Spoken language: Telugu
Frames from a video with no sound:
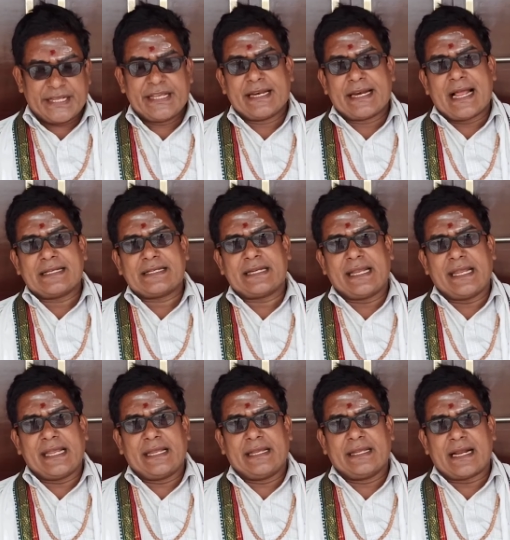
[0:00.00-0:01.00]
ఈ
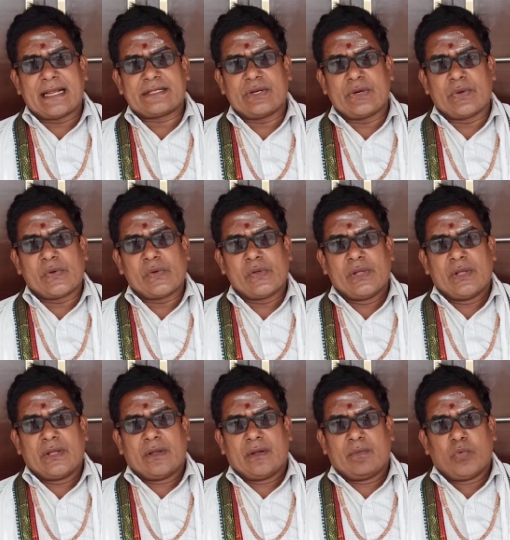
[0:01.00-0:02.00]
రాశికి ఈ రాశిలో
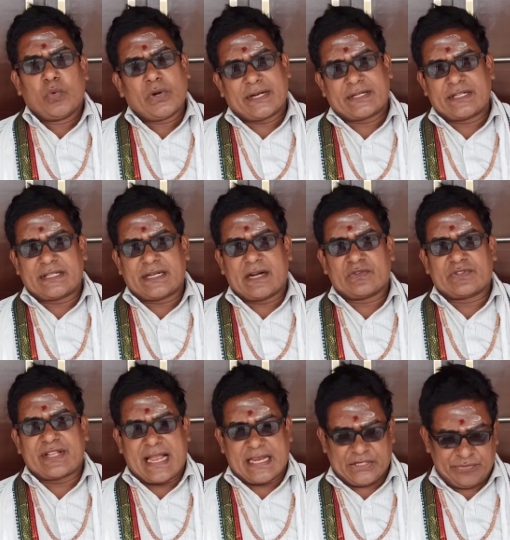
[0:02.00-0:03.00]
మూడు నక్షత్రాలు
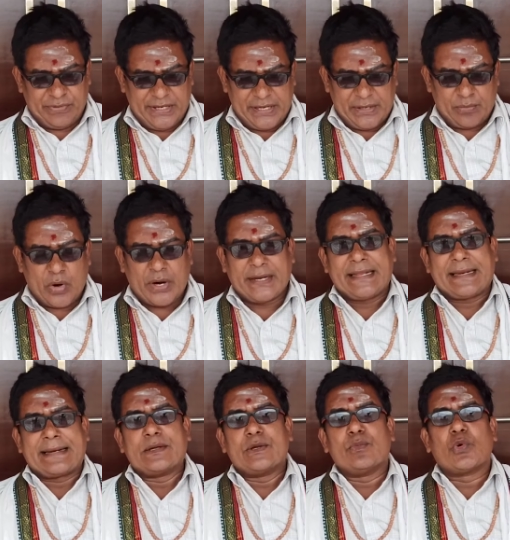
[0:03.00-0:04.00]
వస్తాయి అశ్విని ఒకటి
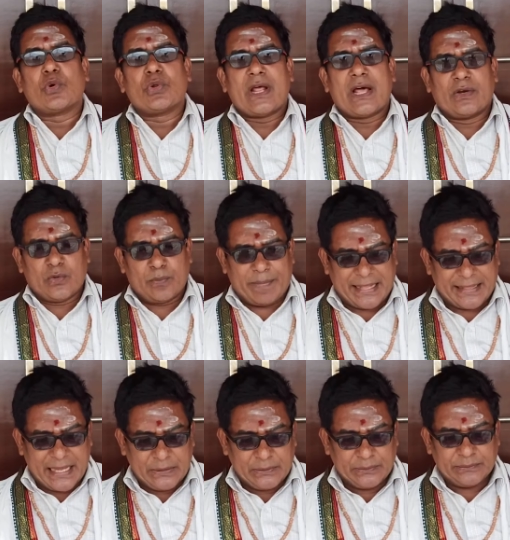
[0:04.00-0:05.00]
రెండు మూడు నాలుగు
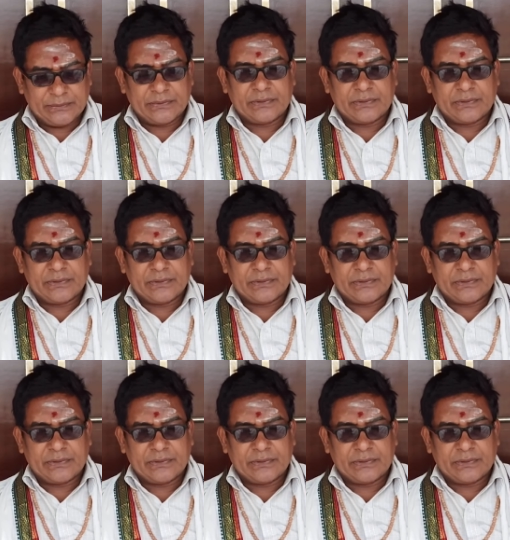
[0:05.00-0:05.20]
పాదాలు